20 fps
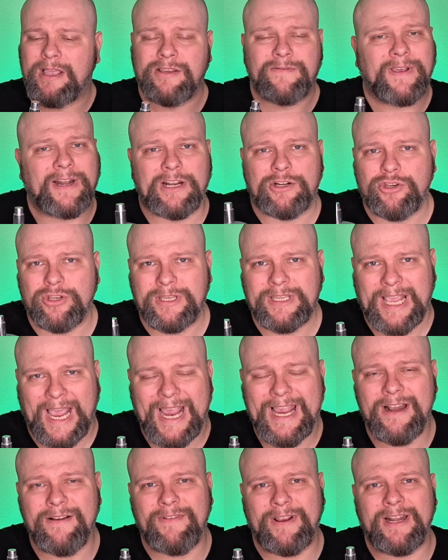Es wäre natürlich
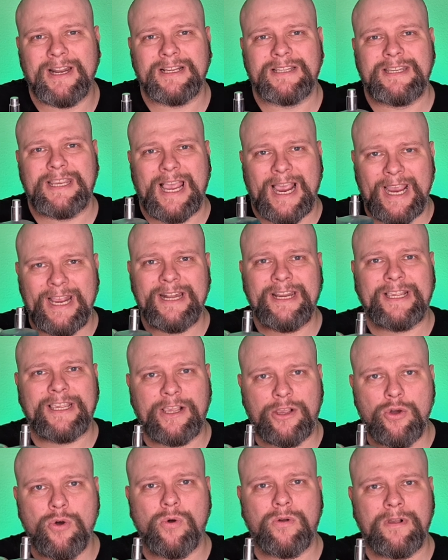geil, wenn das hier
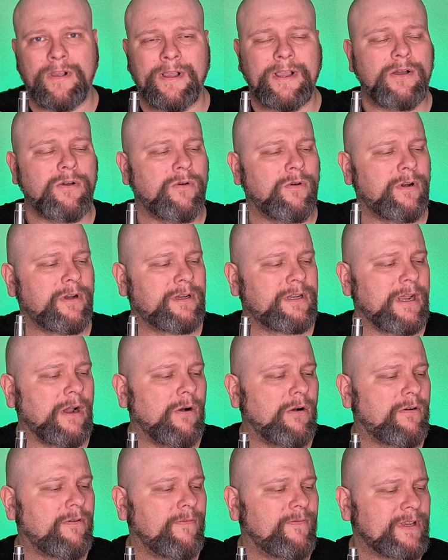einige gucken und
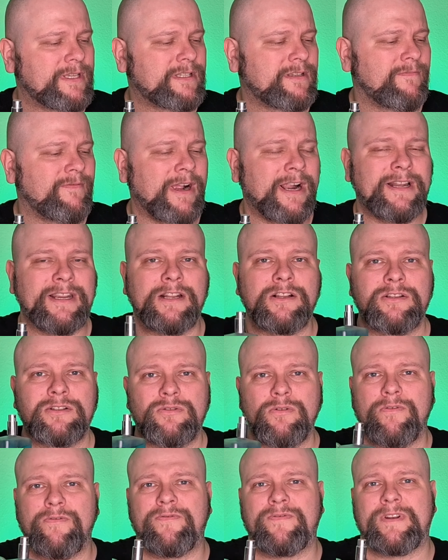auch wissen, weil
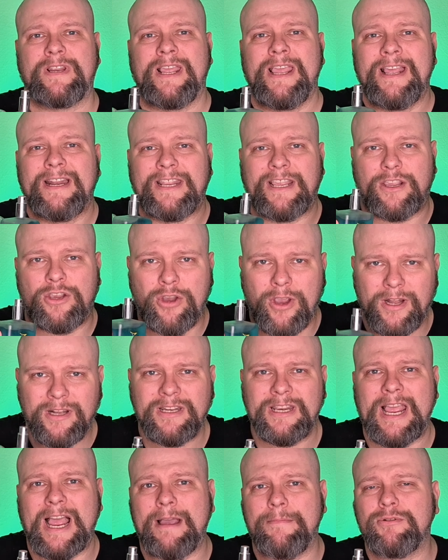den Duft, den
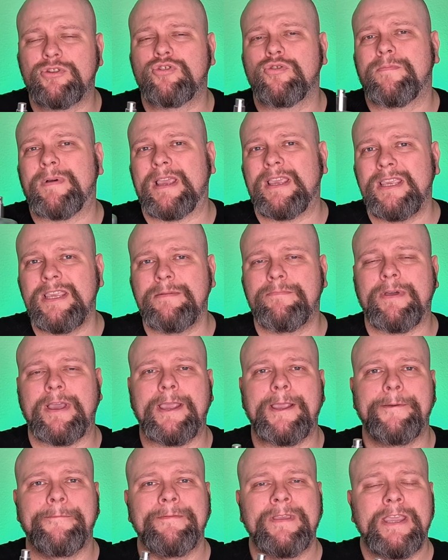könnt ihr ab und zu bei
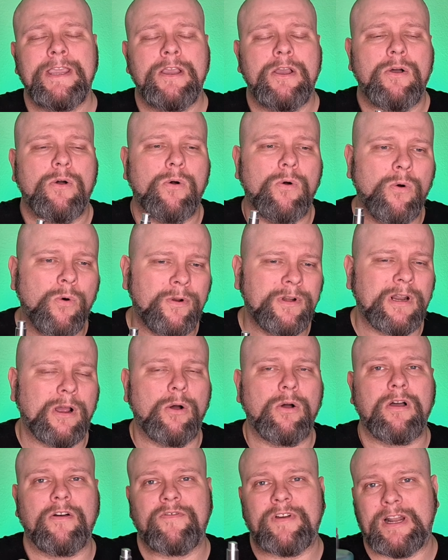eBay und
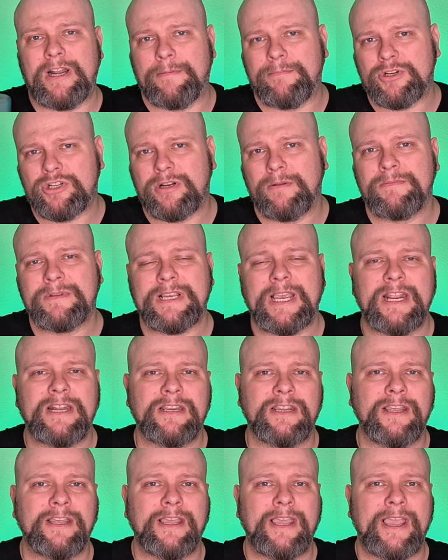auch auf einer bestimmten
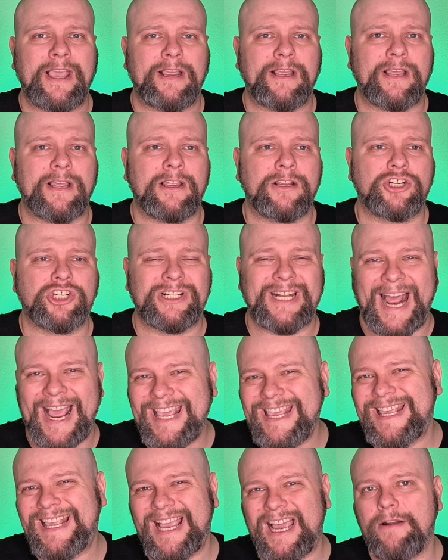Seite
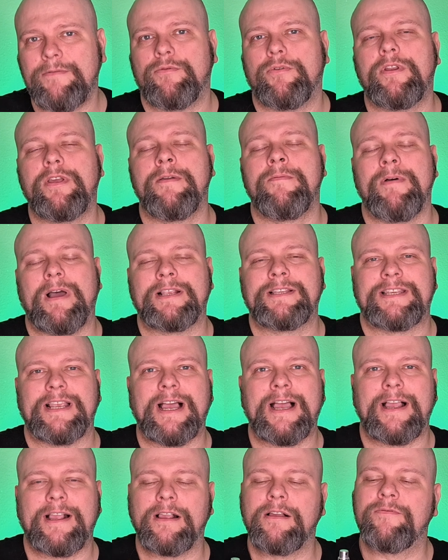ersteigern, würde ich mal
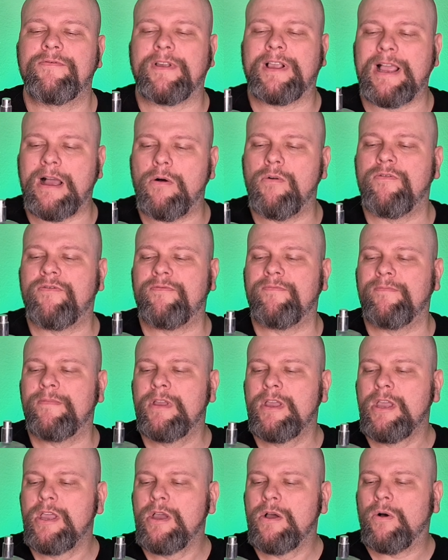sagen, verkaufen.